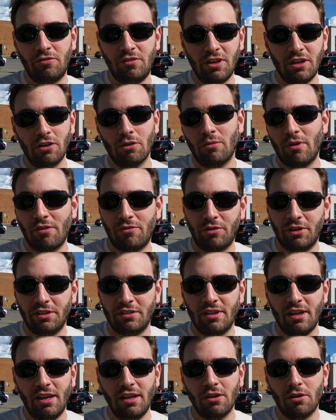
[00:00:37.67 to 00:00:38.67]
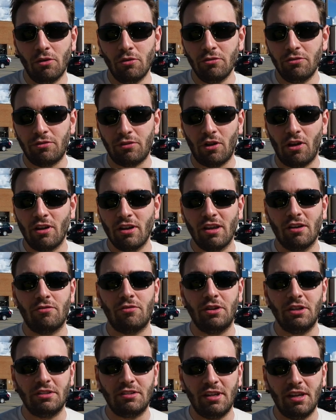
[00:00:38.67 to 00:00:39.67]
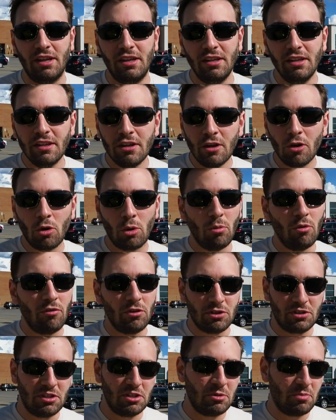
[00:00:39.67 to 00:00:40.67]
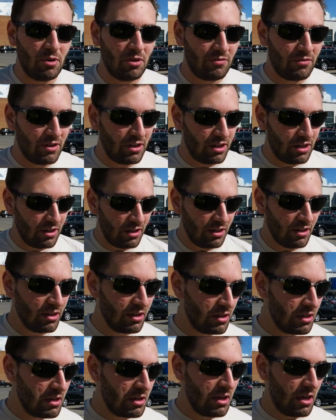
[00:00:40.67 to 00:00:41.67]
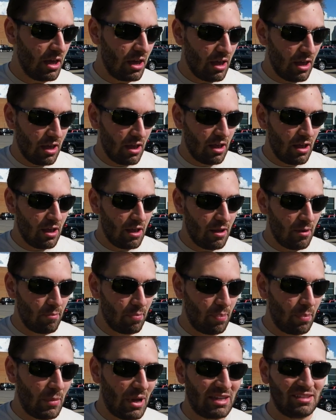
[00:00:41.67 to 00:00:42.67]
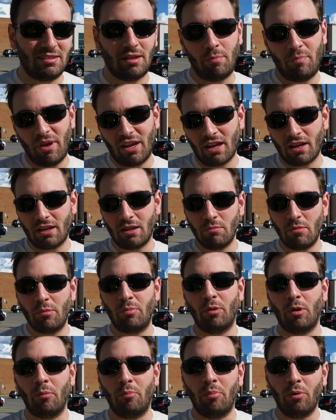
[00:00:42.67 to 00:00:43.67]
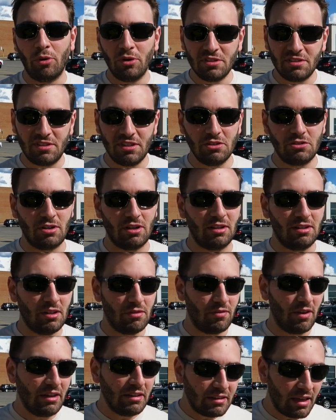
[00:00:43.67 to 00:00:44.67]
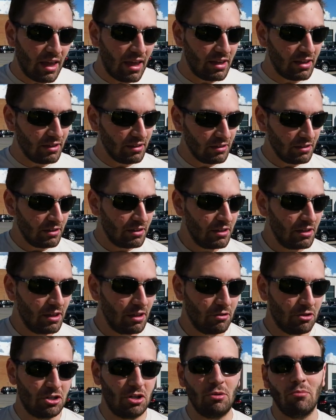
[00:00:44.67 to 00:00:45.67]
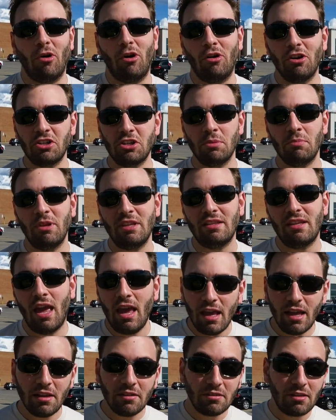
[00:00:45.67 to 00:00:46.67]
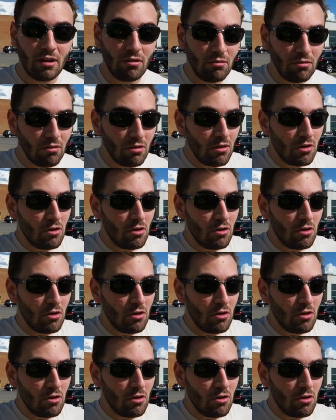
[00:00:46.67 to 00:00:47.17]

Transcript: Video Everyday ou Vlog Everyday, como vocês preferirem. É, a Sapega que me propôs isso, ela teve a ideia, eu achei uma ótima ideia, então